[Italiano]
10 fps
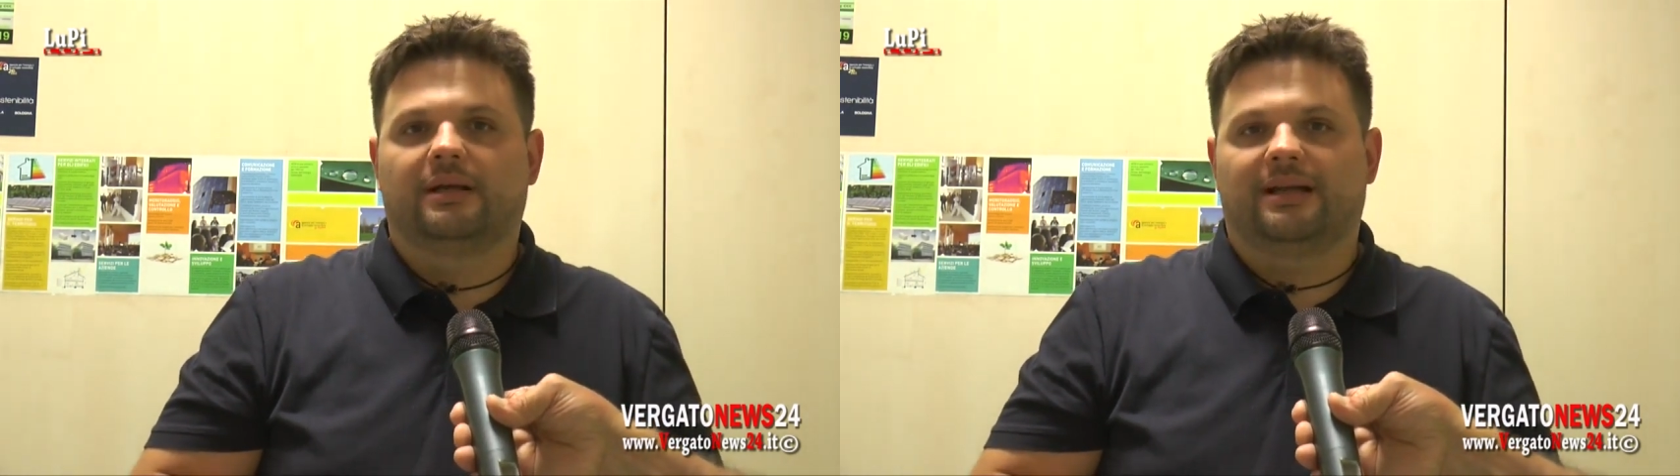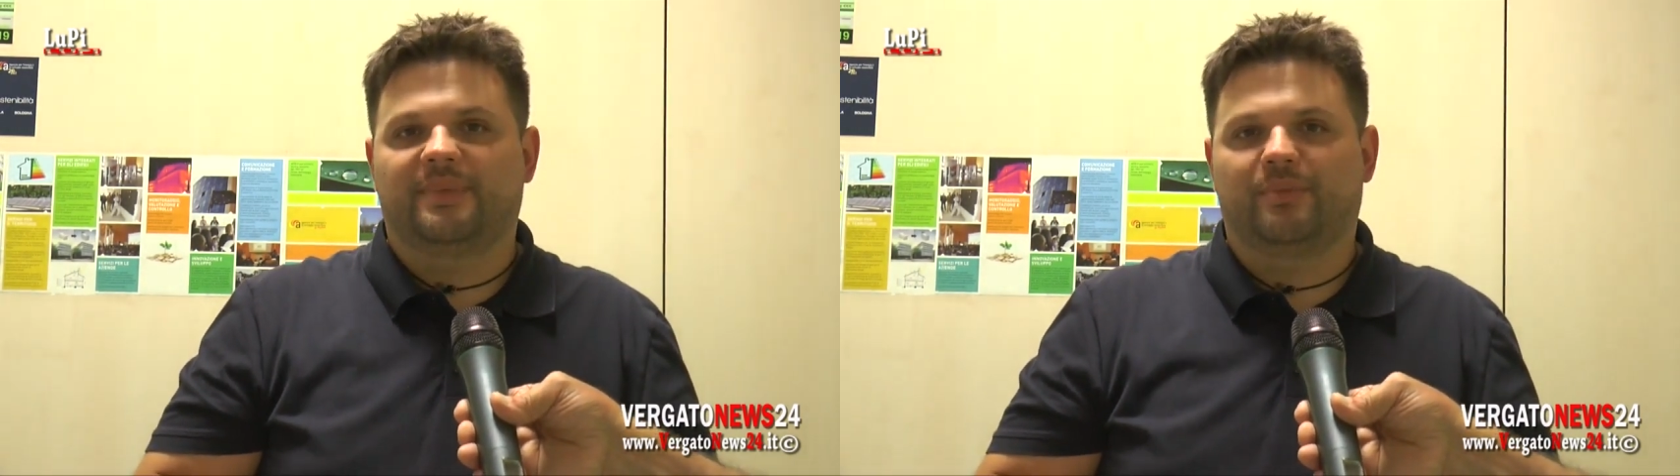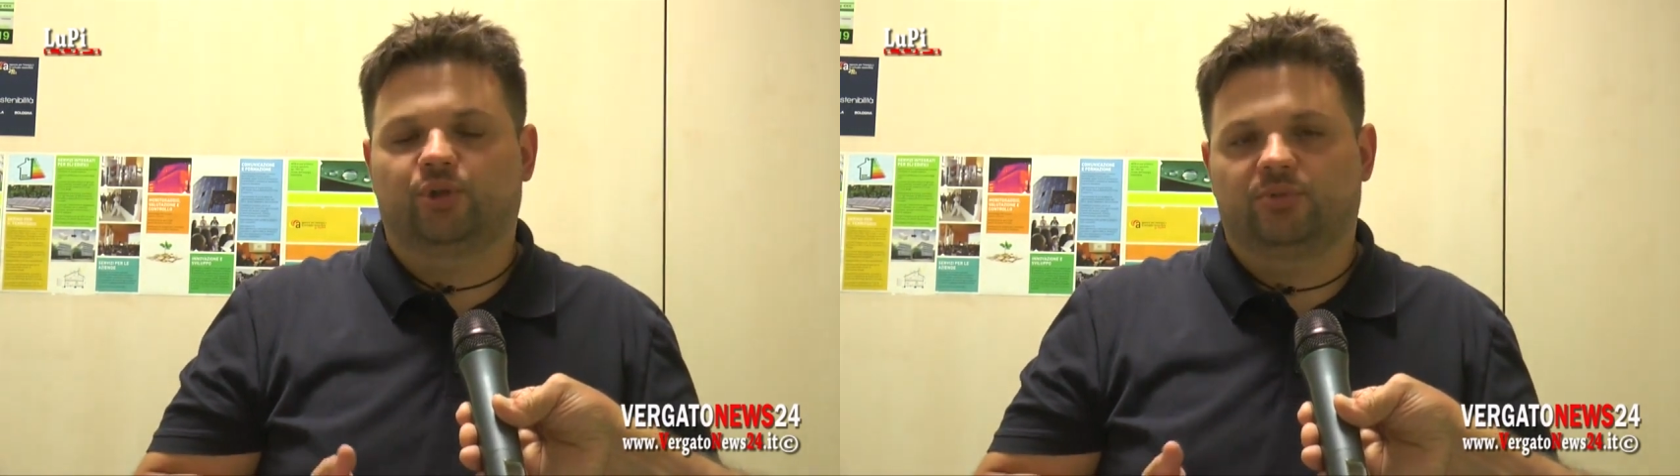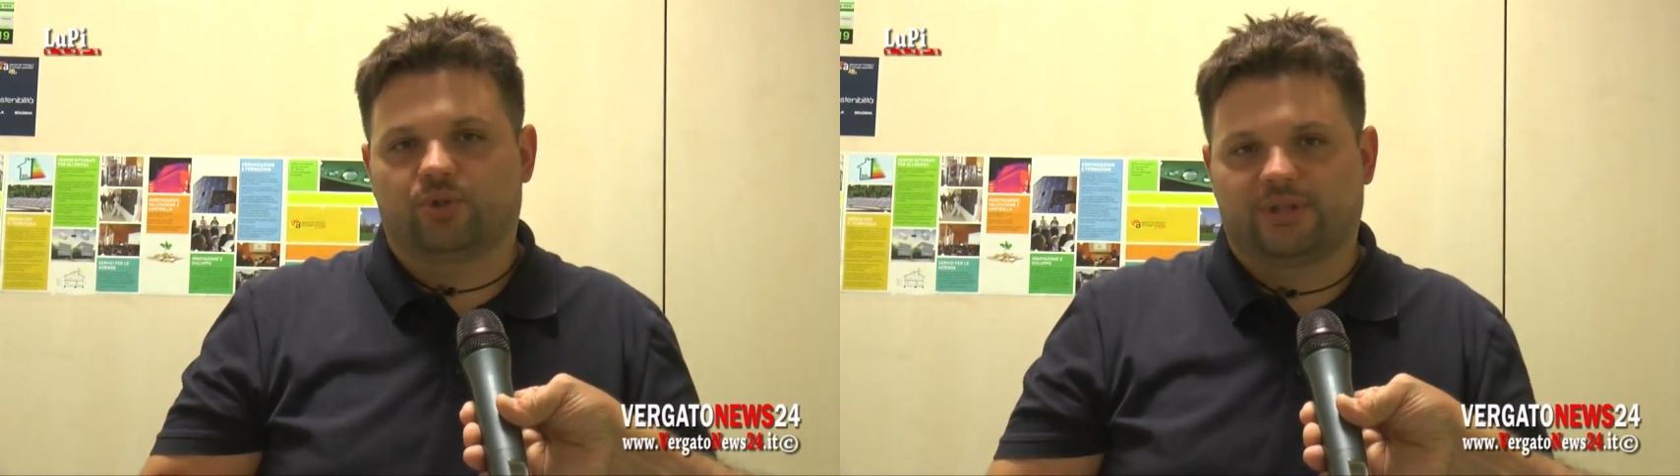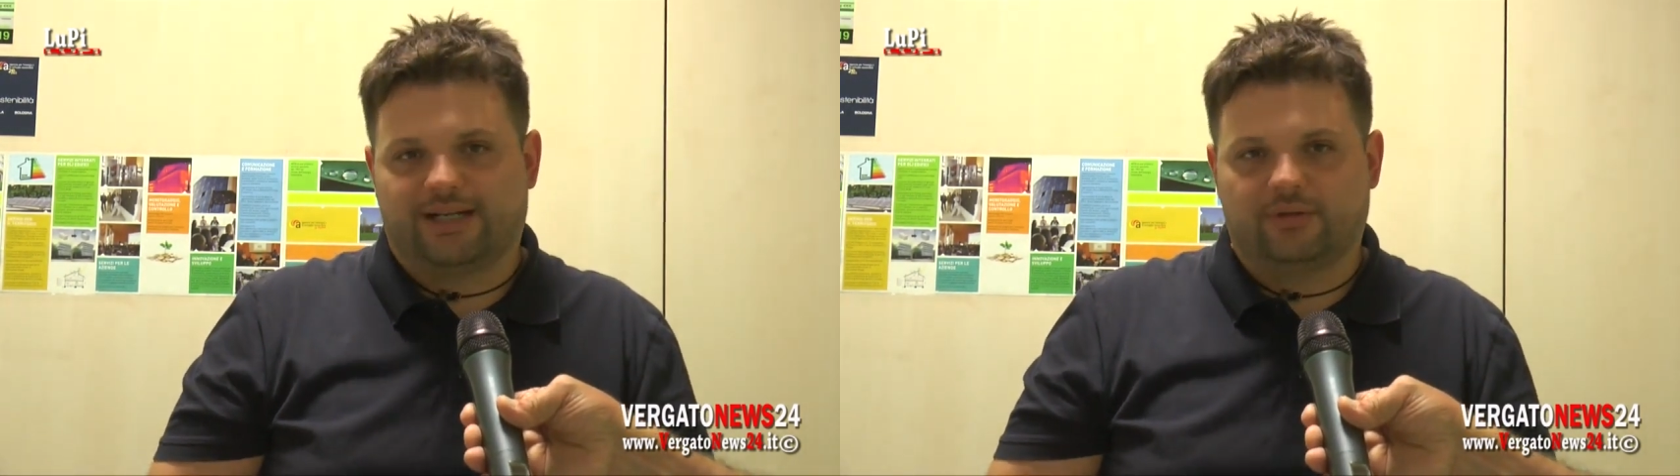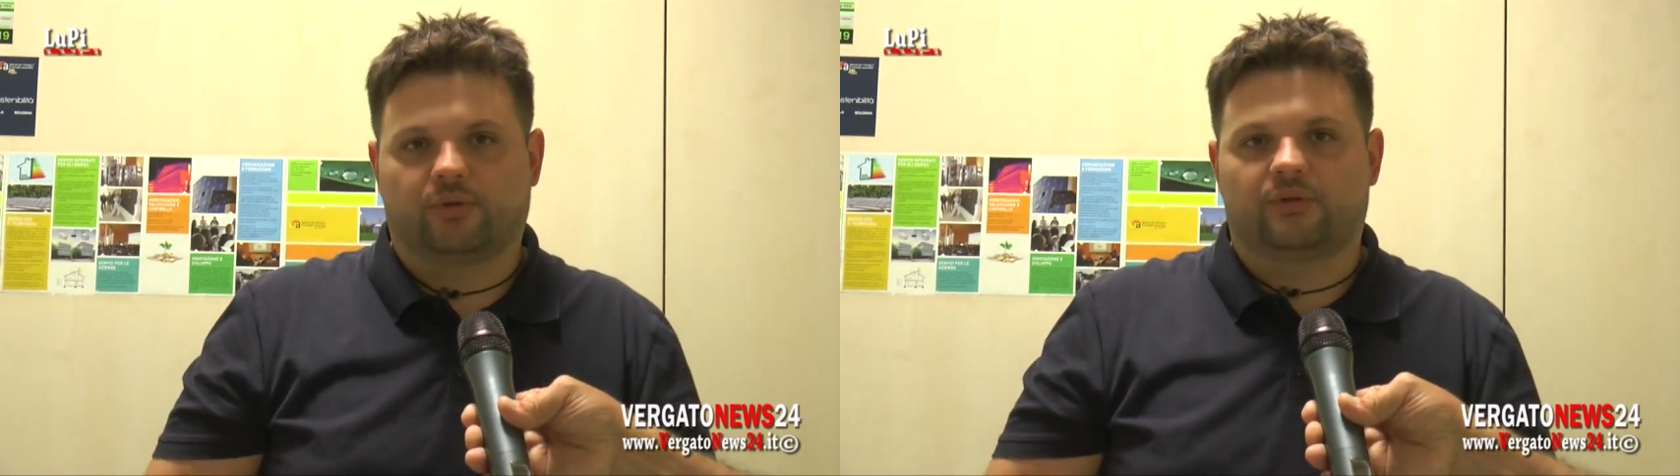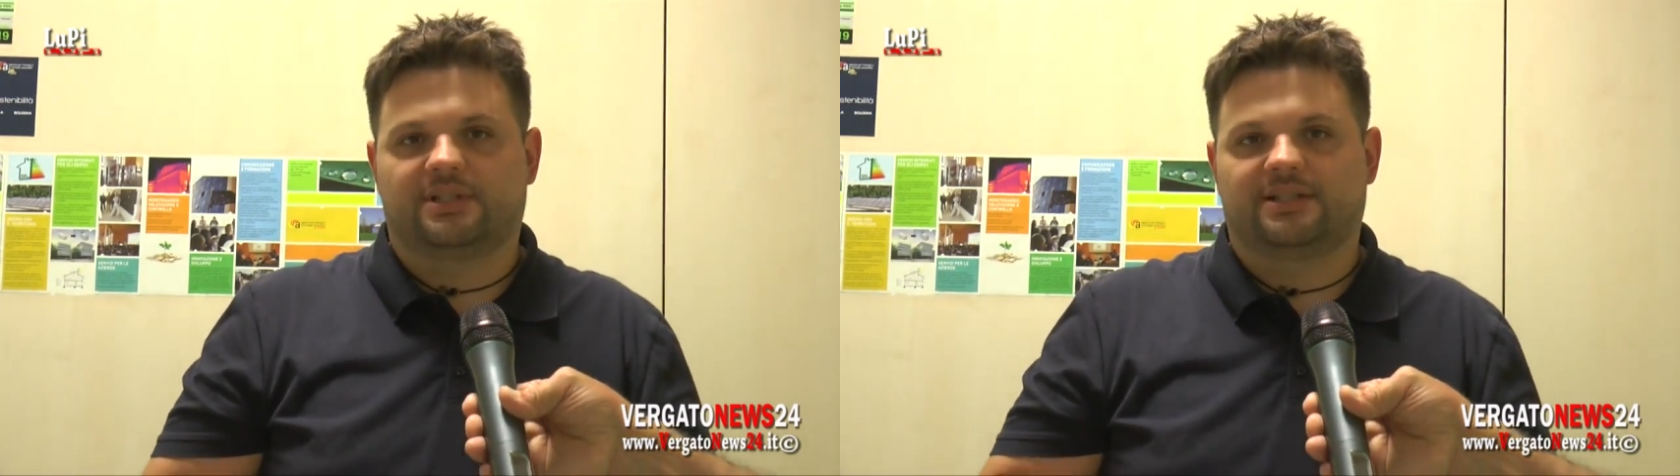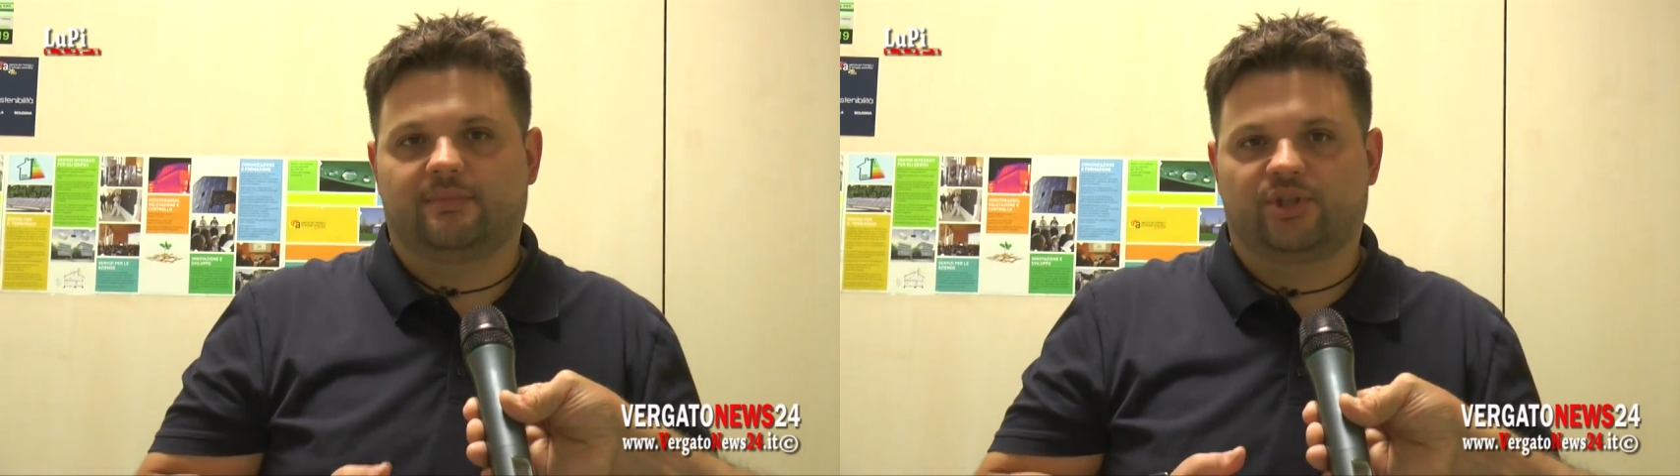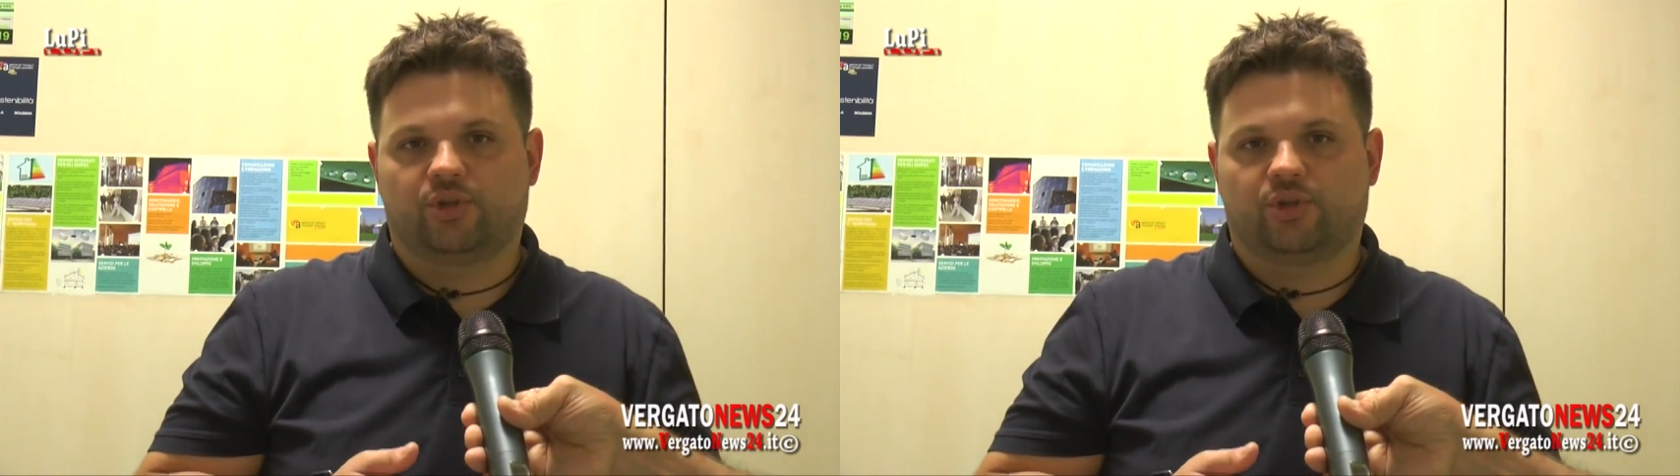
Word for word: l'abbiamo dimostrato col sistema